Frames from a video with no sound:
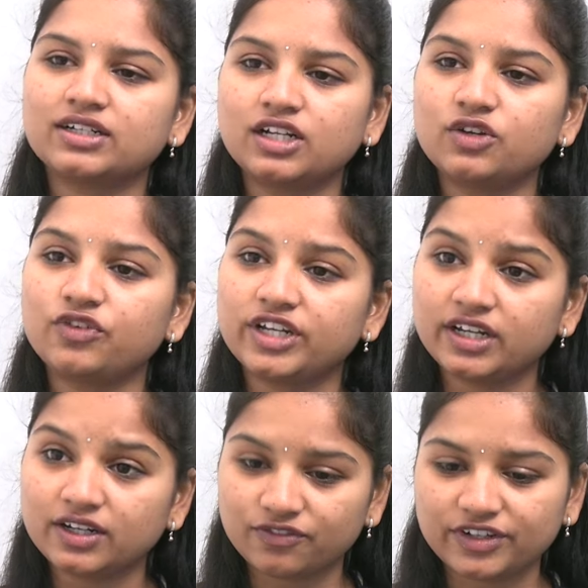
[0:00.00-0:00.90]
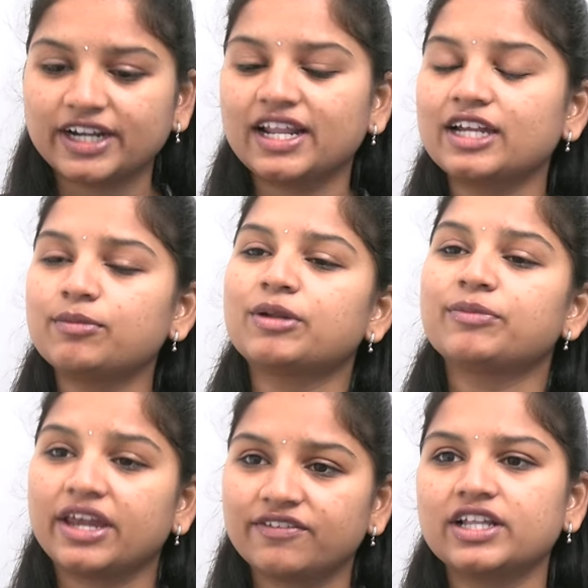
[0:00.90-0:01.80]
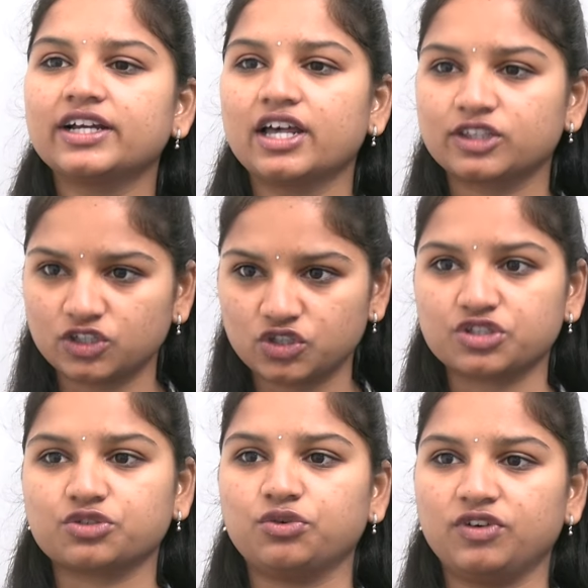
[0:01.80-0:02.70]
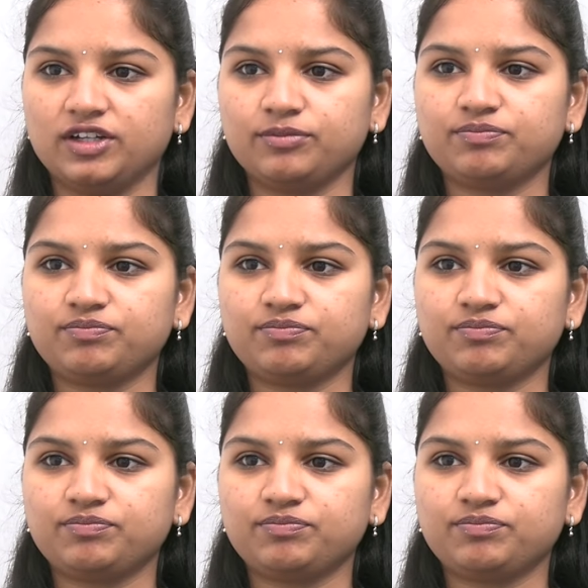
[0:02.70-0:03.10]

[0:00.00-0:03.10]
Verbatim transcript: మాటలను విన్ వినడాన్ని మనం ఏ విధంగా అర్థం చేసుకోవాలి